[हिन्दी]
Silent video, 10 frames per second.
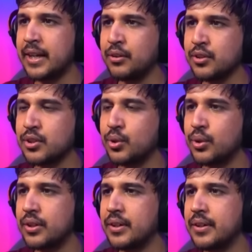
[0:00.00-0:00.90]
रहे हो दोस्तों
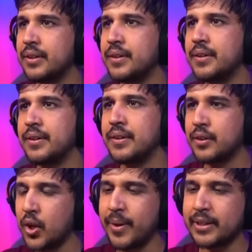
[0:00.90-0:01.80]

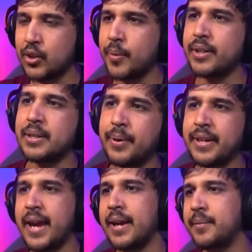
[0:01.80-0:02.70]
कोई बात नहीं कोई बात नहीं
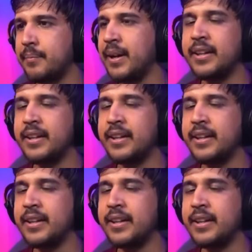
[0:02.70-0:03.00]
बढ़िया है भाई